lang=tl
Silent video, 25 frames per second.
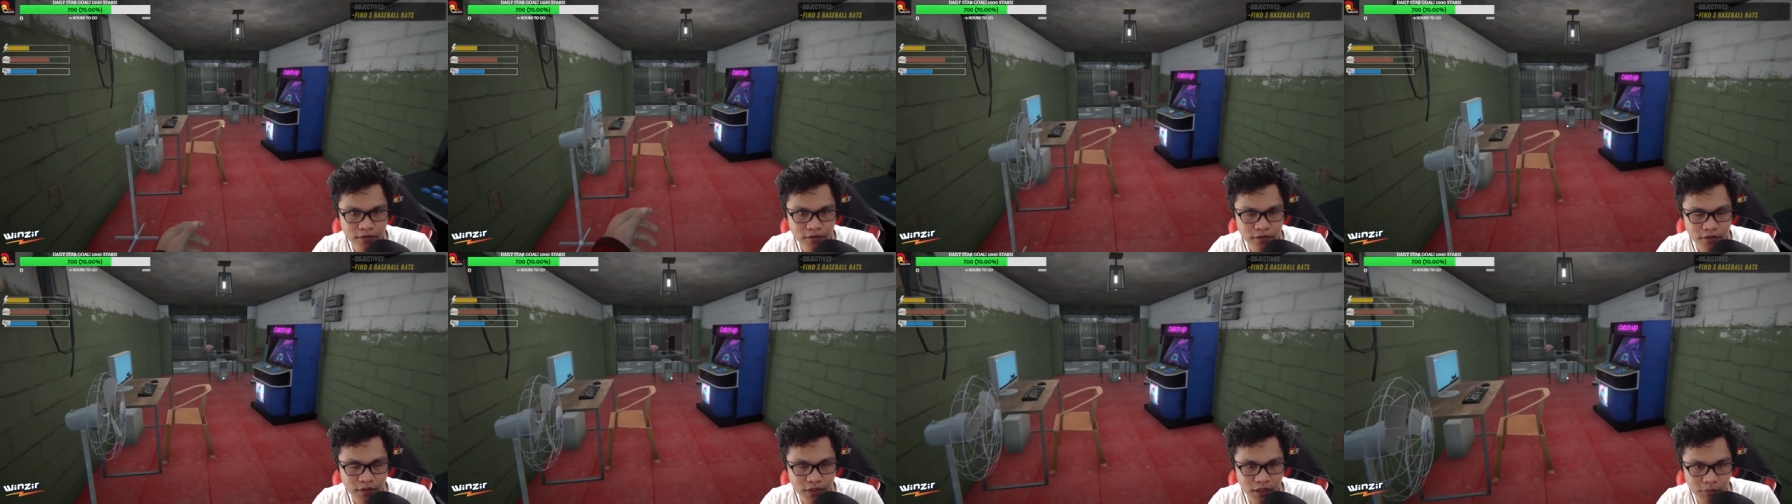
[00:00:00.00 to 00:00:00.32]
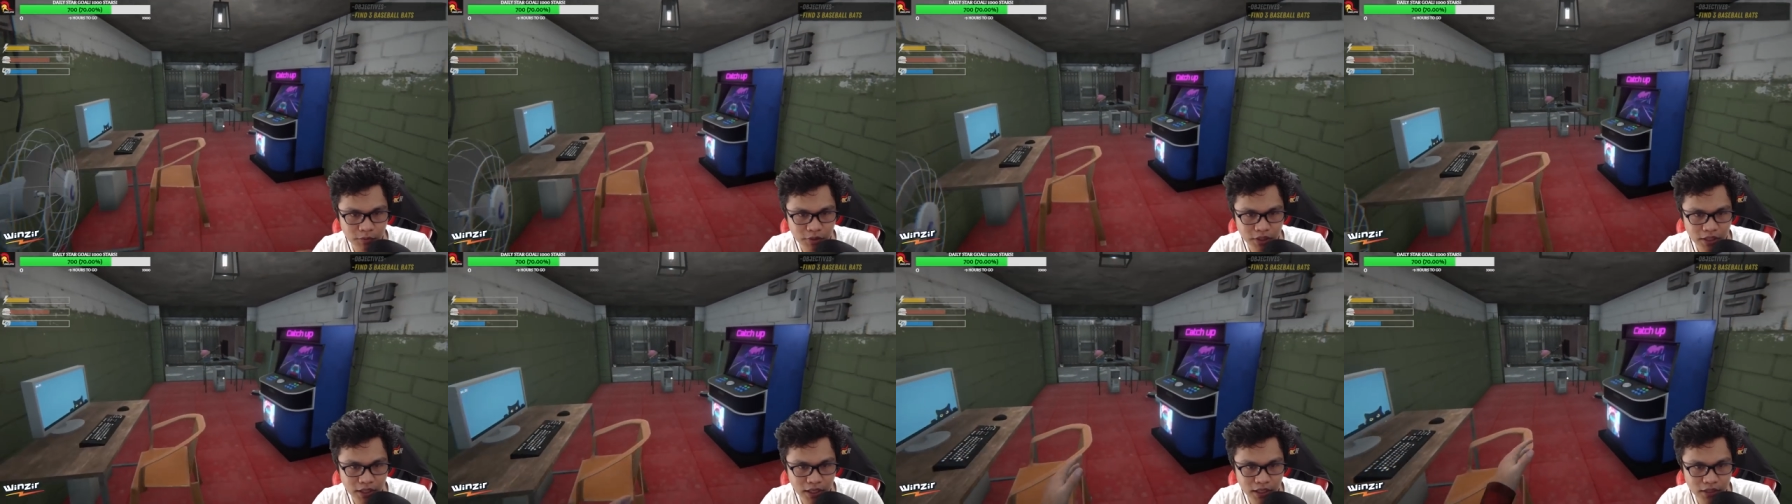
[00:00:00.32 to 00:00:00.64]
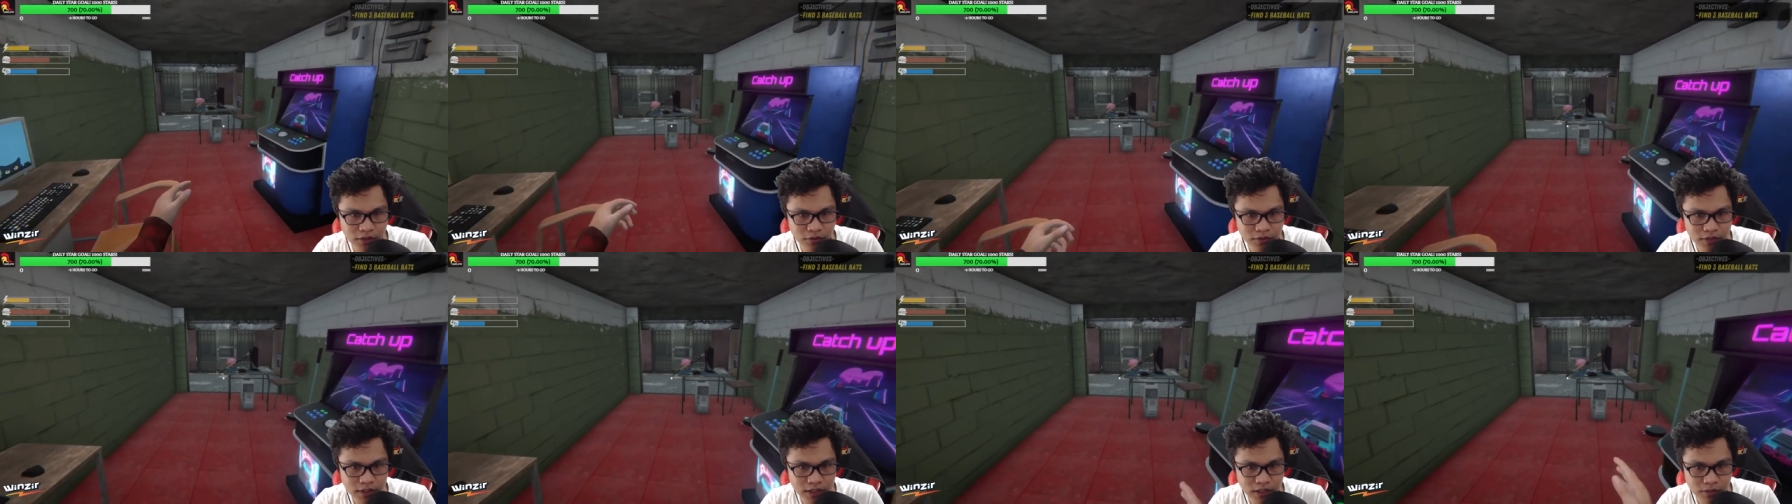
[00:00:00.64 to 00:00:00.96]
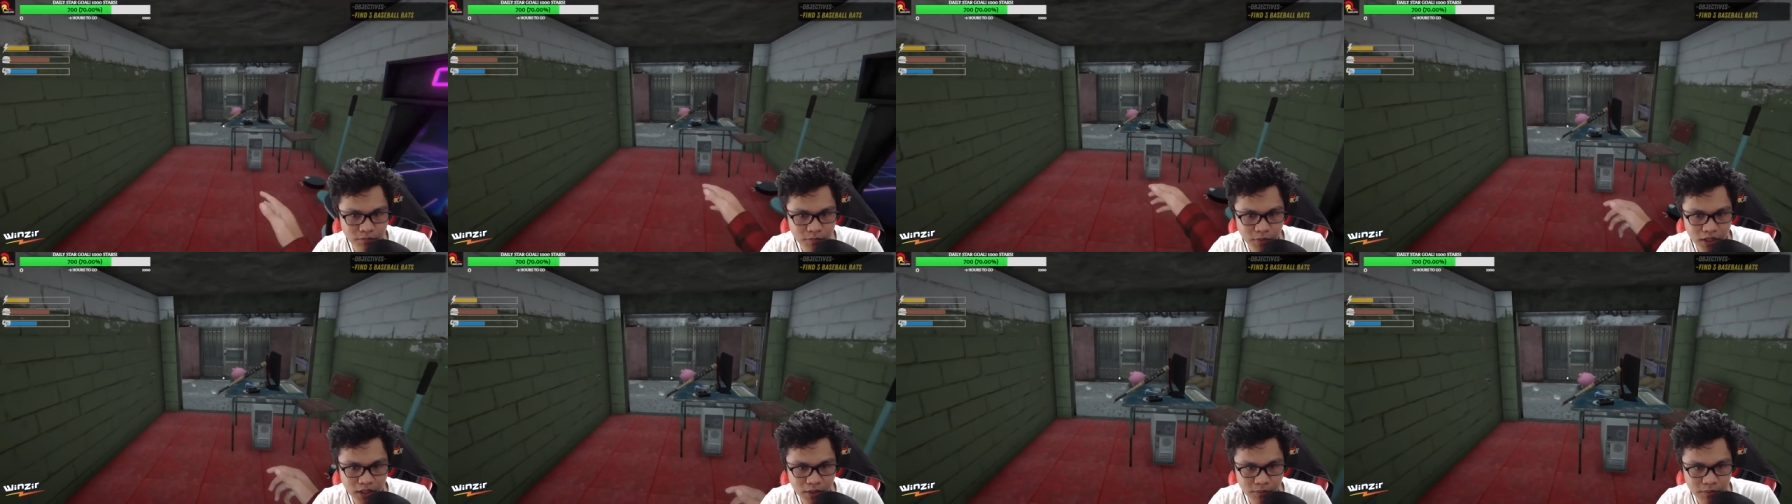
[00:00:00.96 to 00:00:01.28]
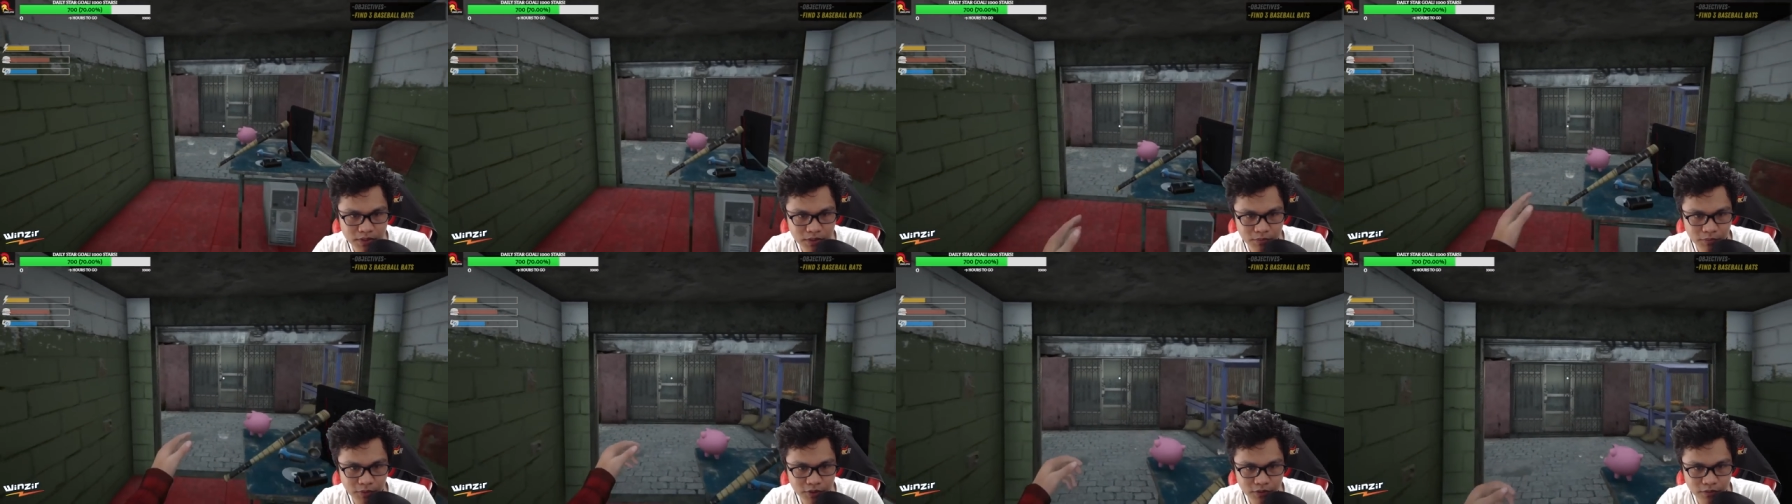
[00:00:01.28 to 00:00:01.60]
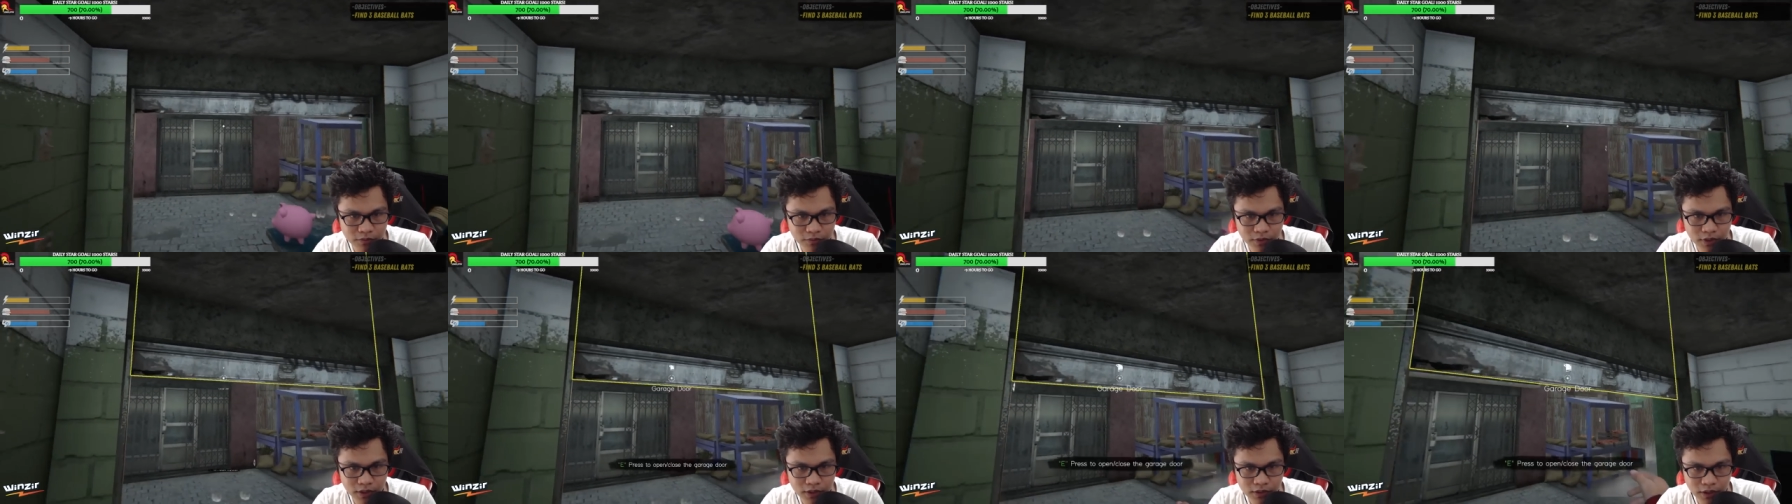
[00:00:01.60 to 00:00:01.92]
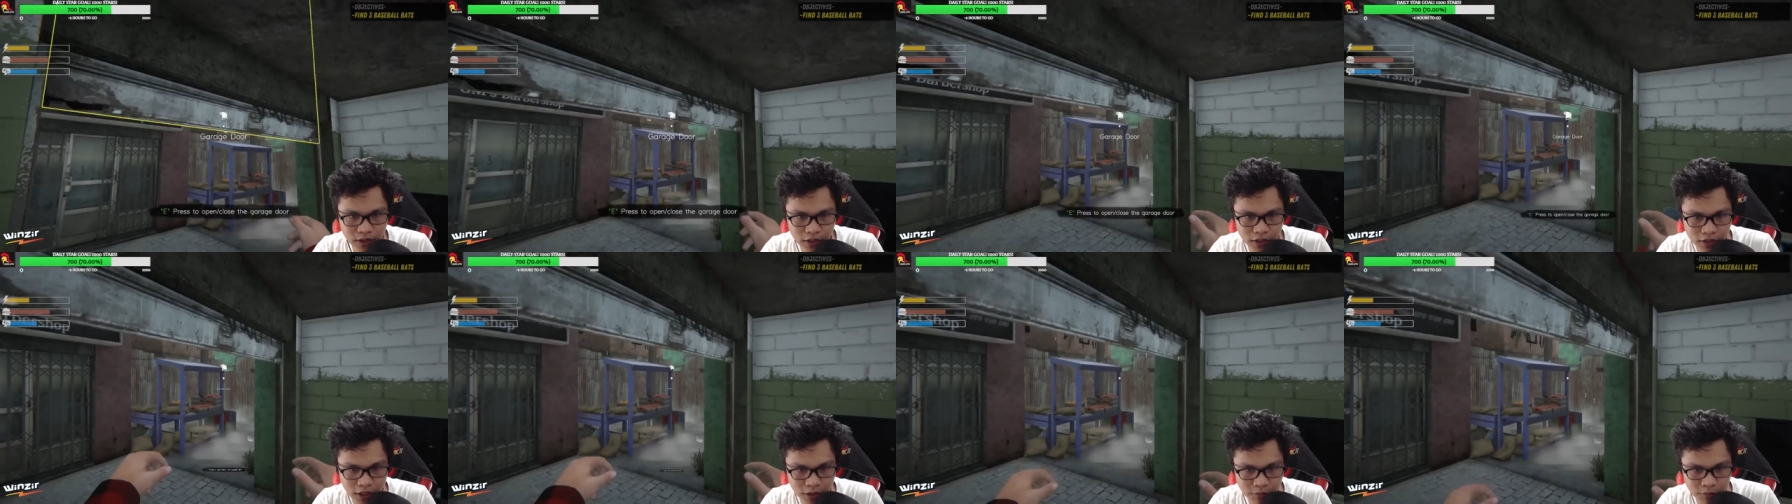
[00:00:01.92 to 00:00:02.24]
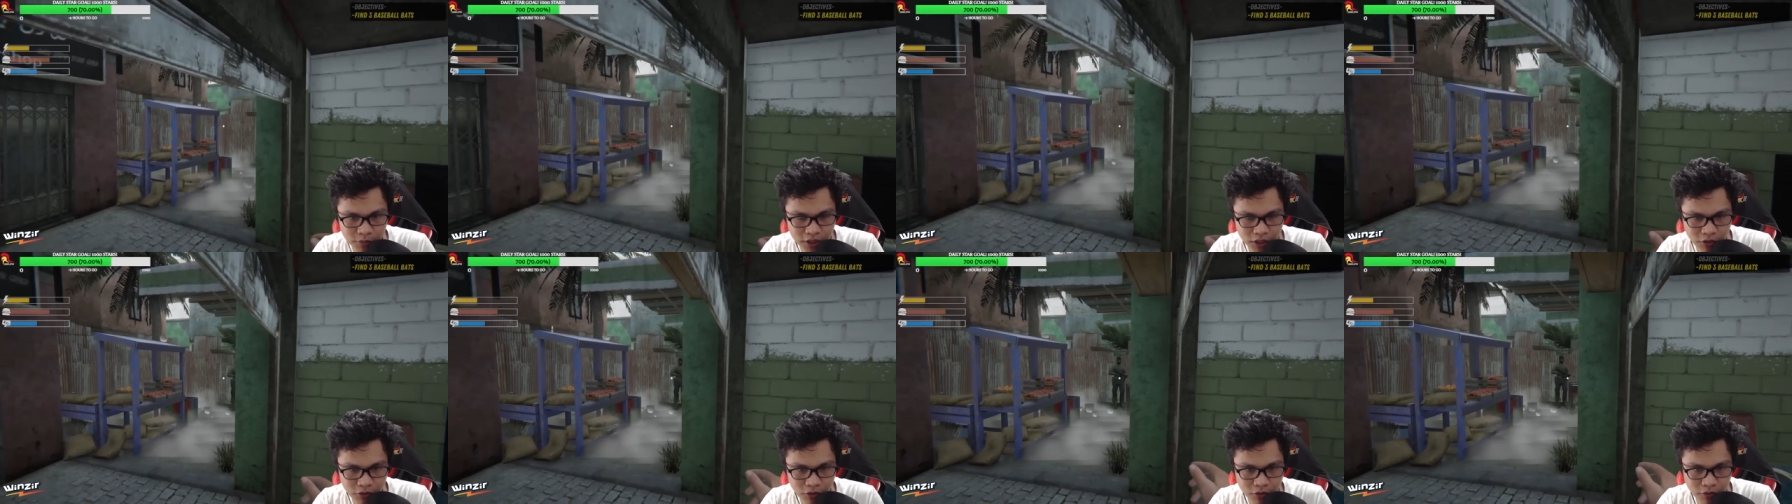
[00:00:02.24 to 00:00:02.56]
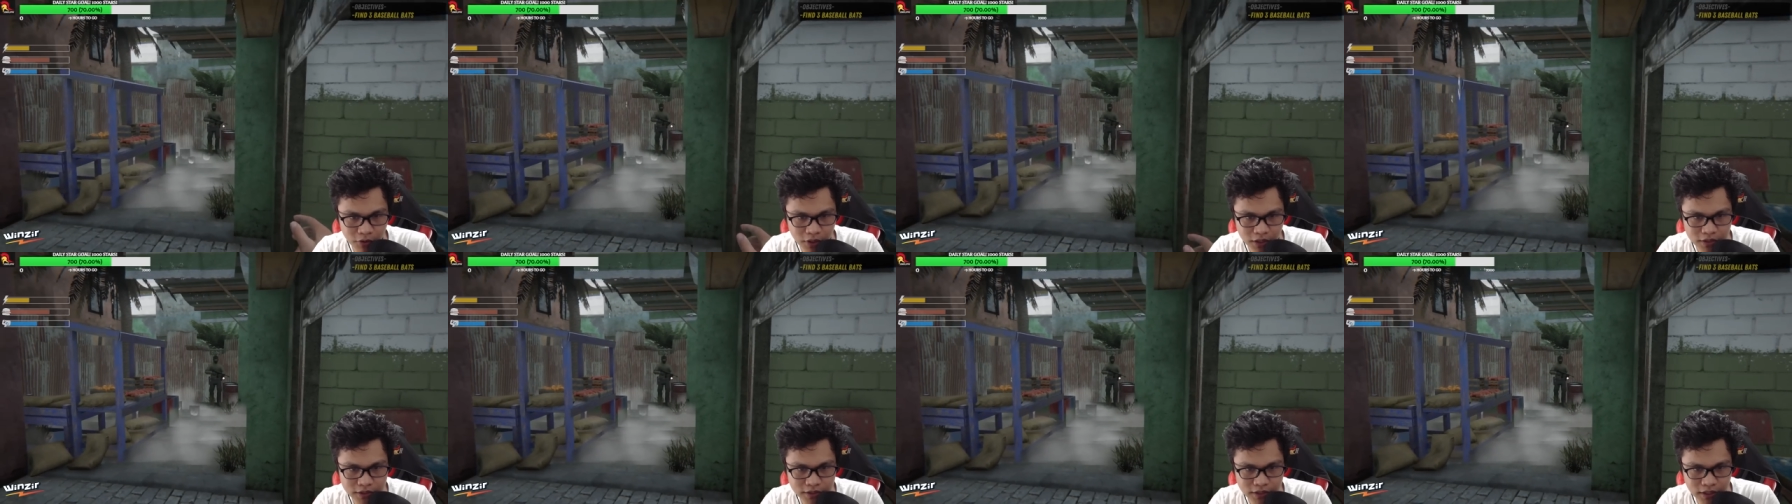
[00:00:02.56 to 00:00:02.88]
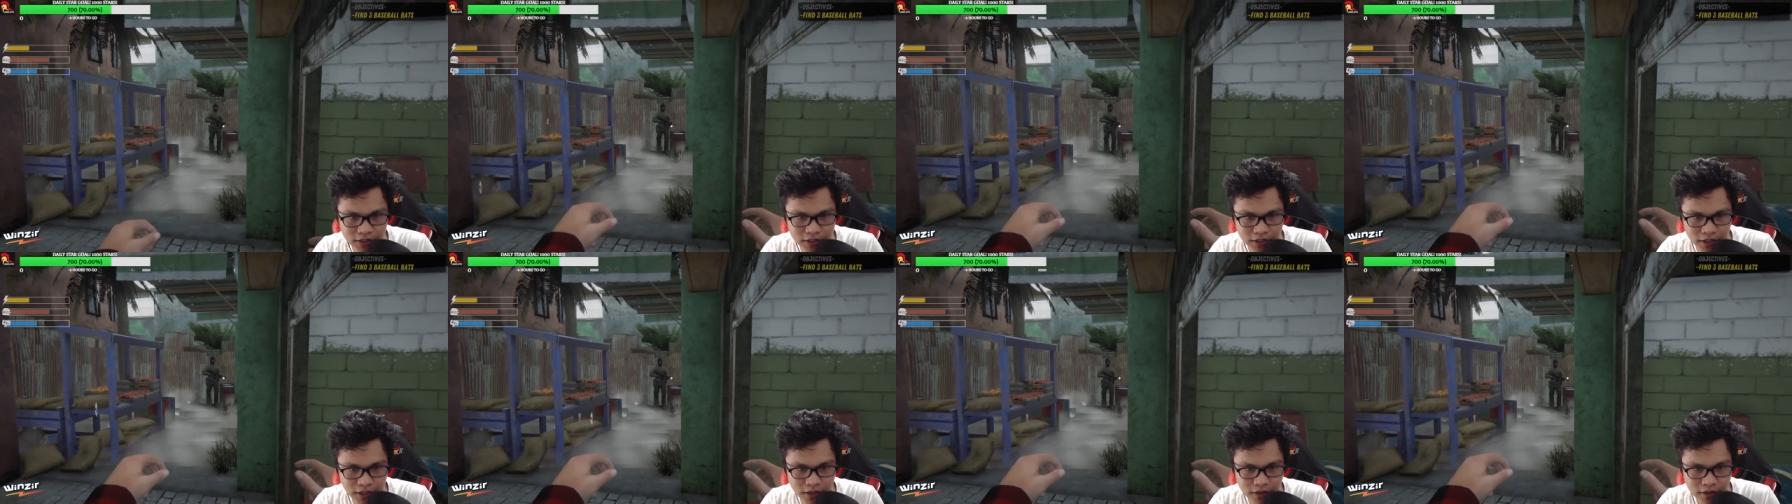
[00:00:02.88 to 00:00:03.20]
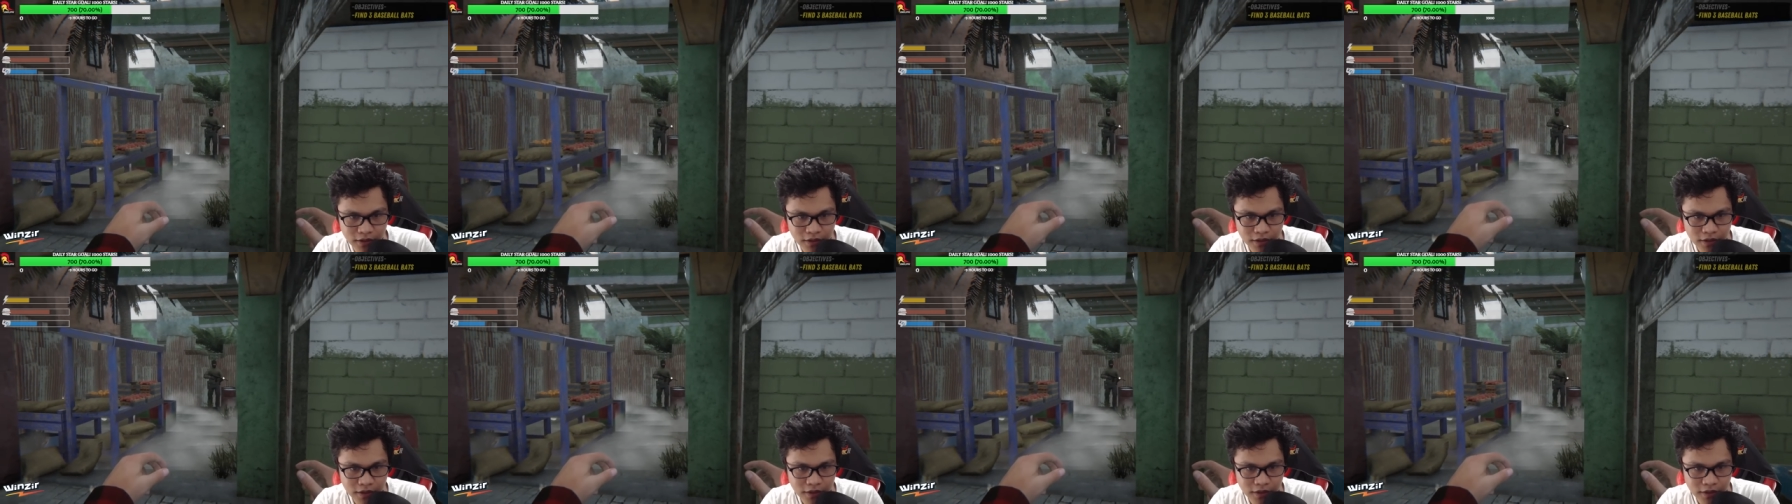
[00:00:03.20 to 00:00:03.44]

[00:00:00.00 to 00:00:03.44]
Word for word: Eh, manirado sa tabi kay basi masudlan ta. Ay, naumati ko yung gwardiya diri.